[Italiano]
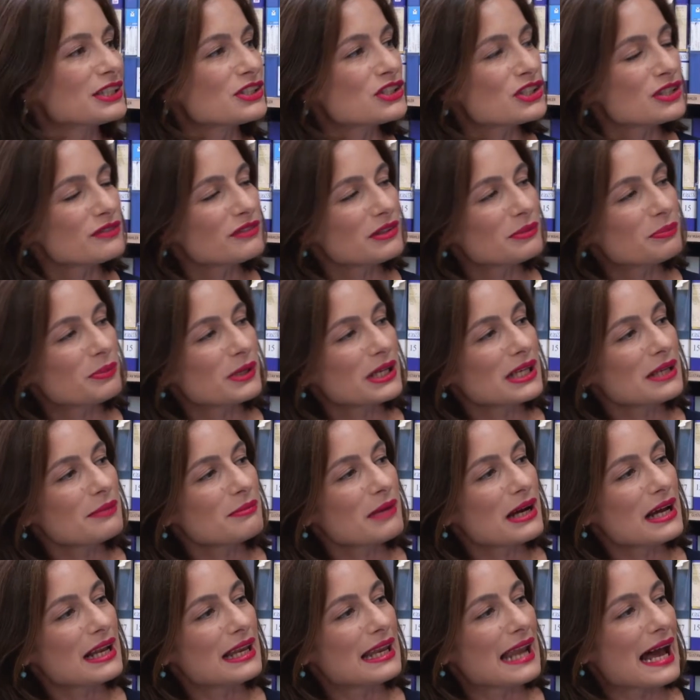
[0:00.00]
dicevi
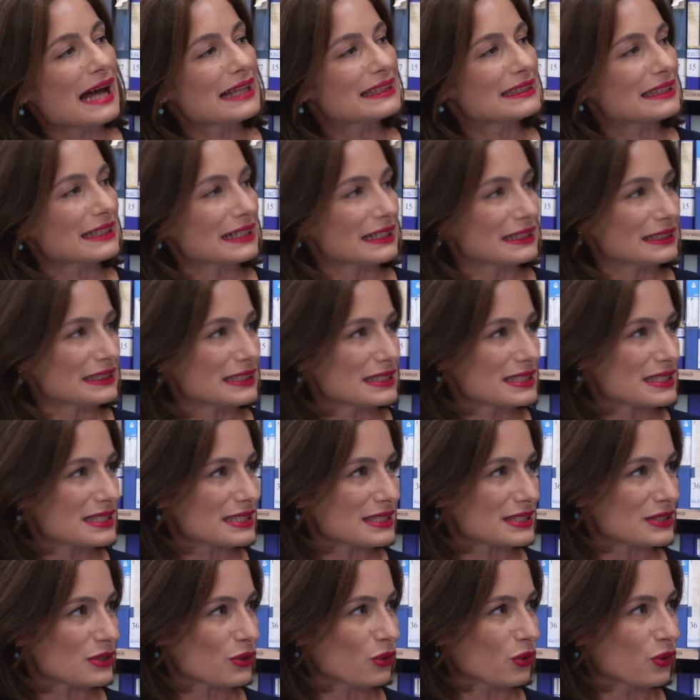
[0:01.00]
prima la
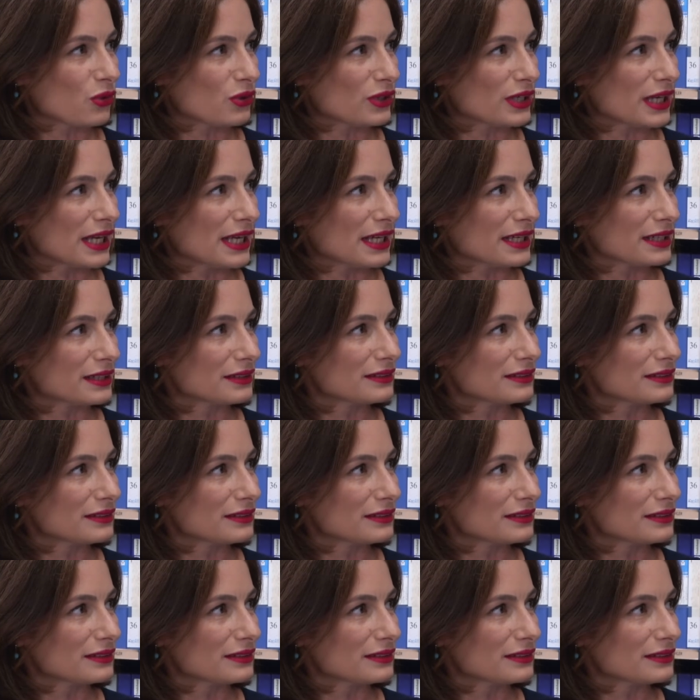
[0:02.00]
tradizione.